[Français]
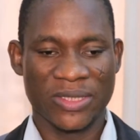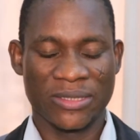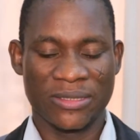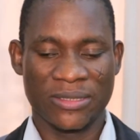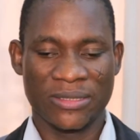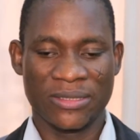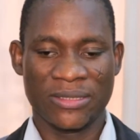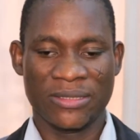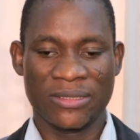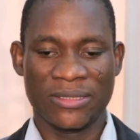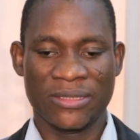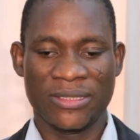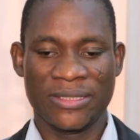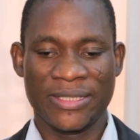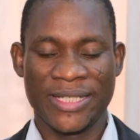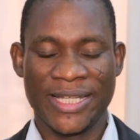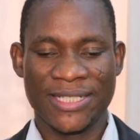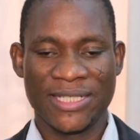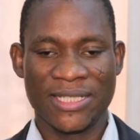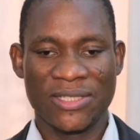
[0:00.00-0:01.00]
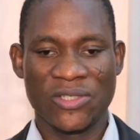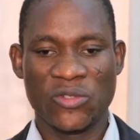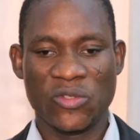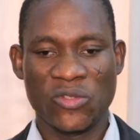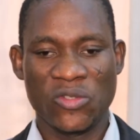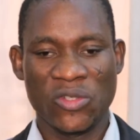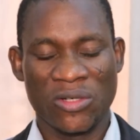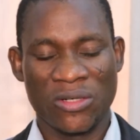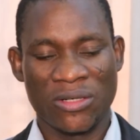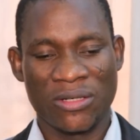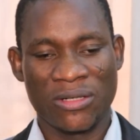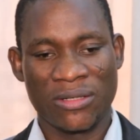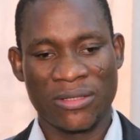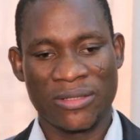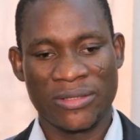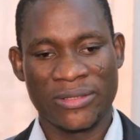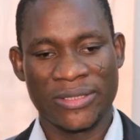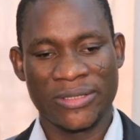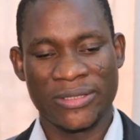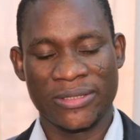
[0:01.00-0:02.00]
euh, les institutions
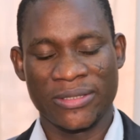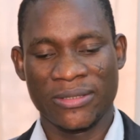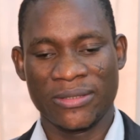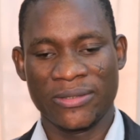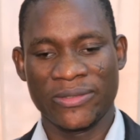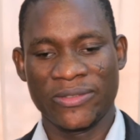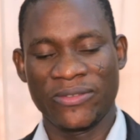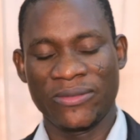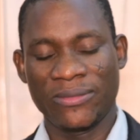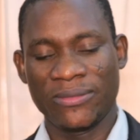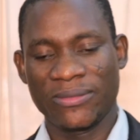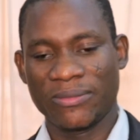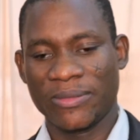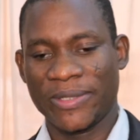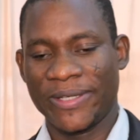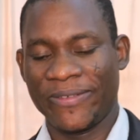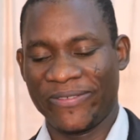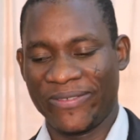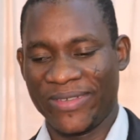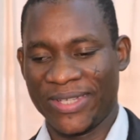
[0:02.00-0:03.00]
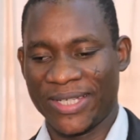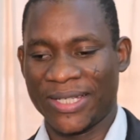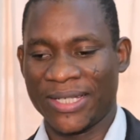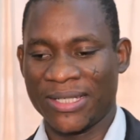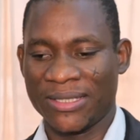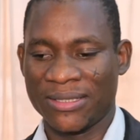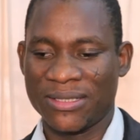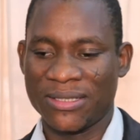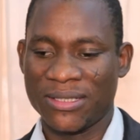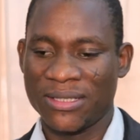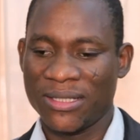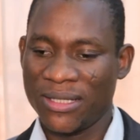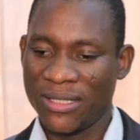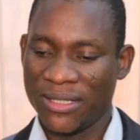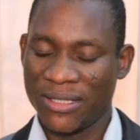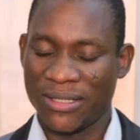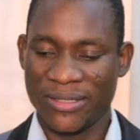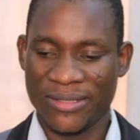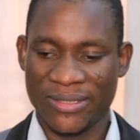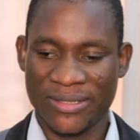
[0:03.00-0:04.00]
euh, qui financent
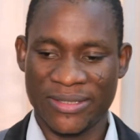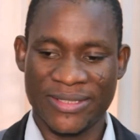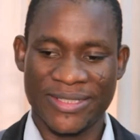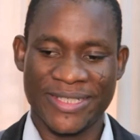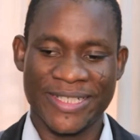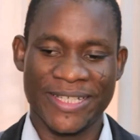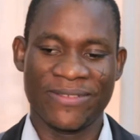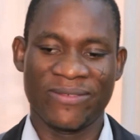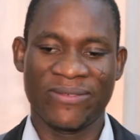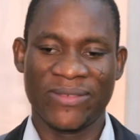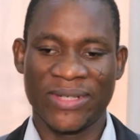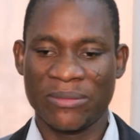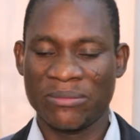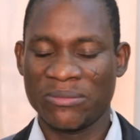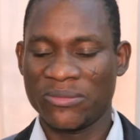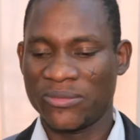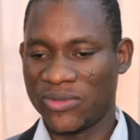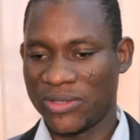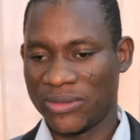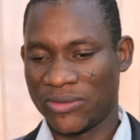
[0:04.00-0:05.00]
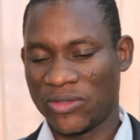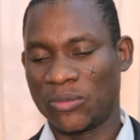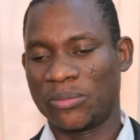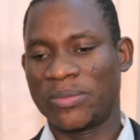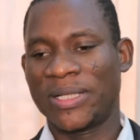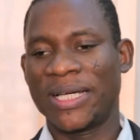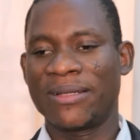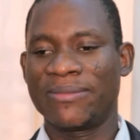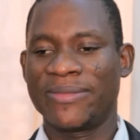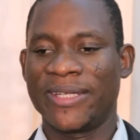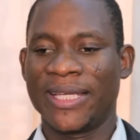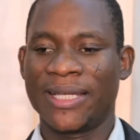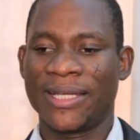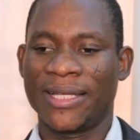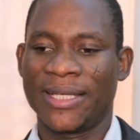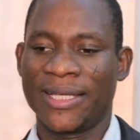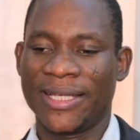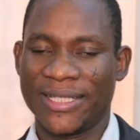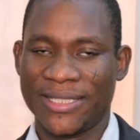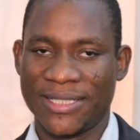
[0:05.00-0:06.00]
ces femmes je parle bien
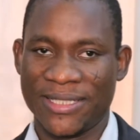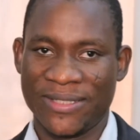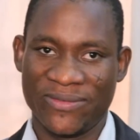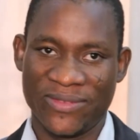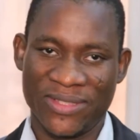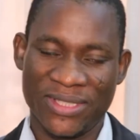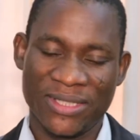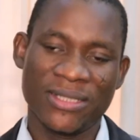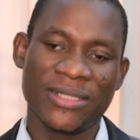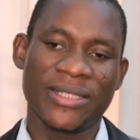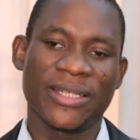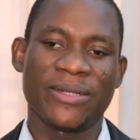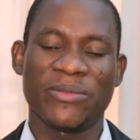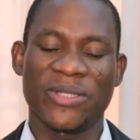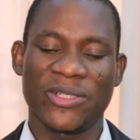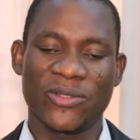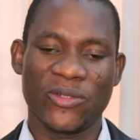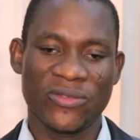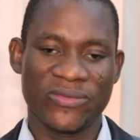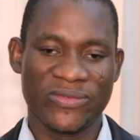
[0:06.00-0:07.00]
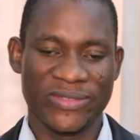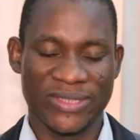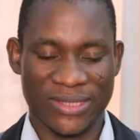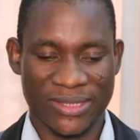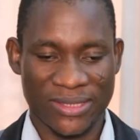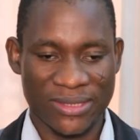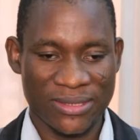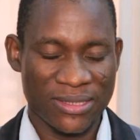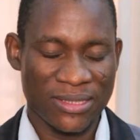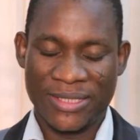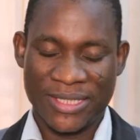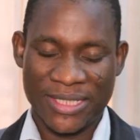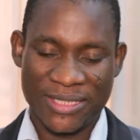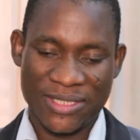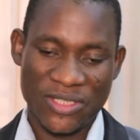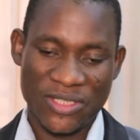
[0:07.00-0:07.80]
des SFD, les microfinances. Ces